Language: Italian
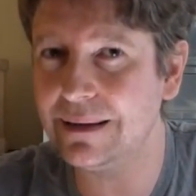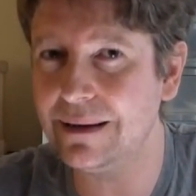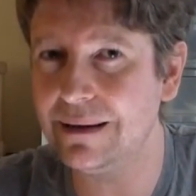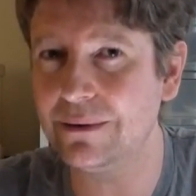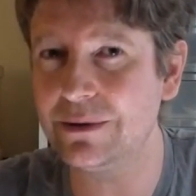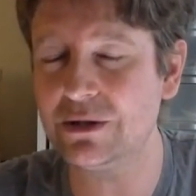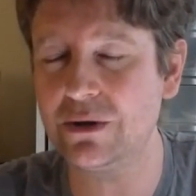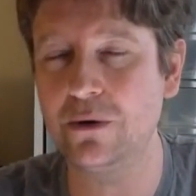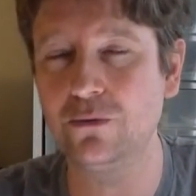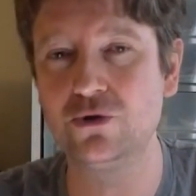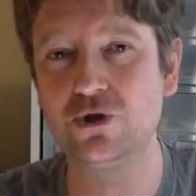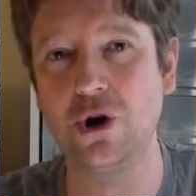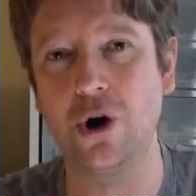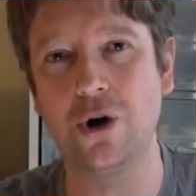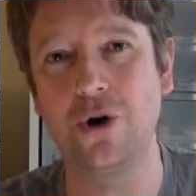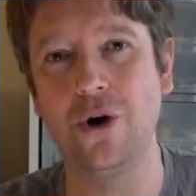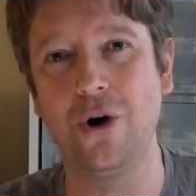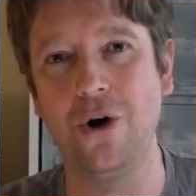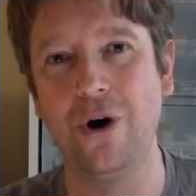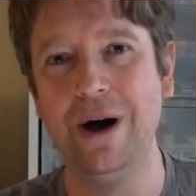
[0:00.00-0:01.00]
No? Questo è un
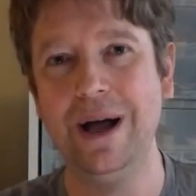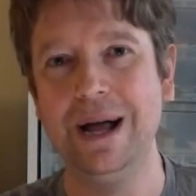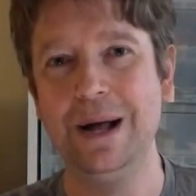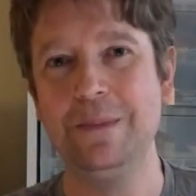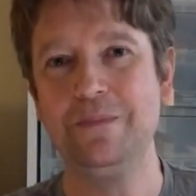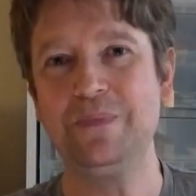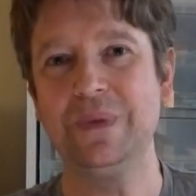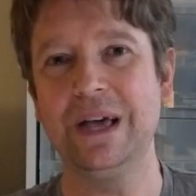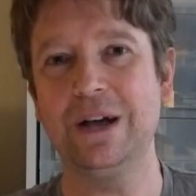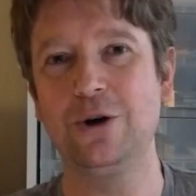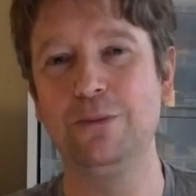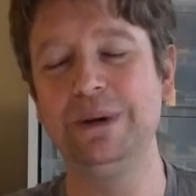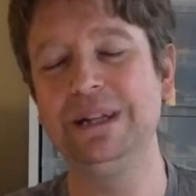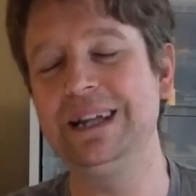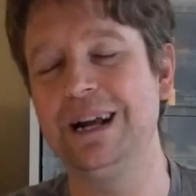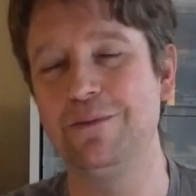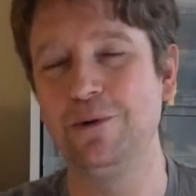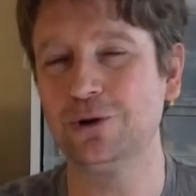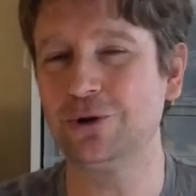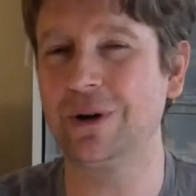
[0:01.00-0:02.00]
gioco è come
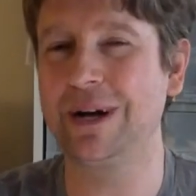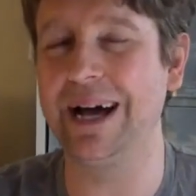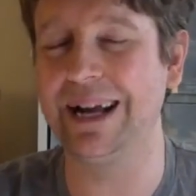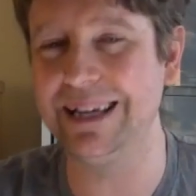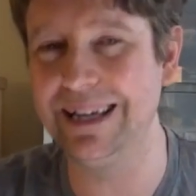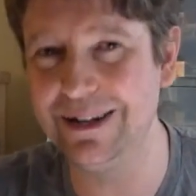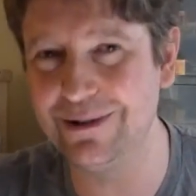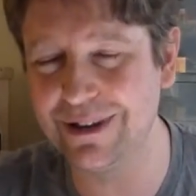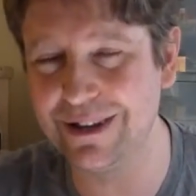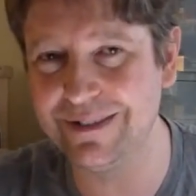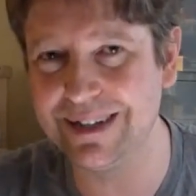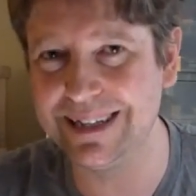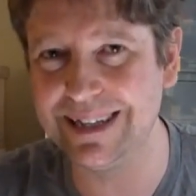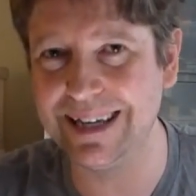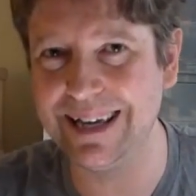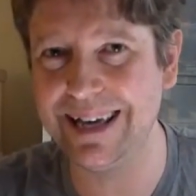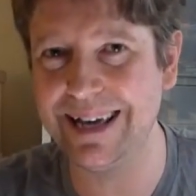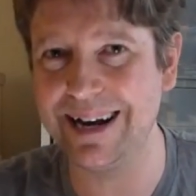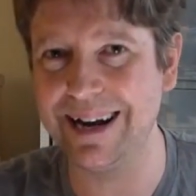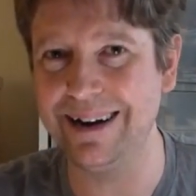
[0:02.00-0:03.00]
dire, molto carino da
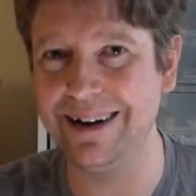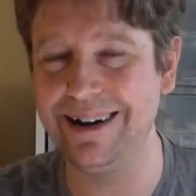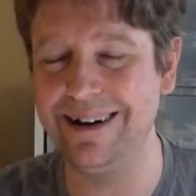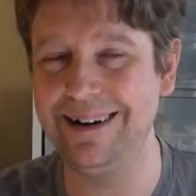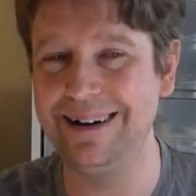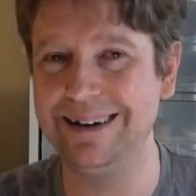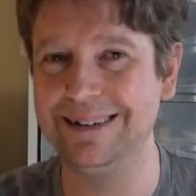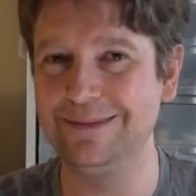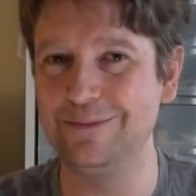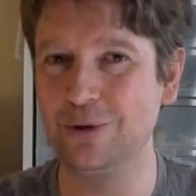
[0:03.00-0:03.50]
vedere, no?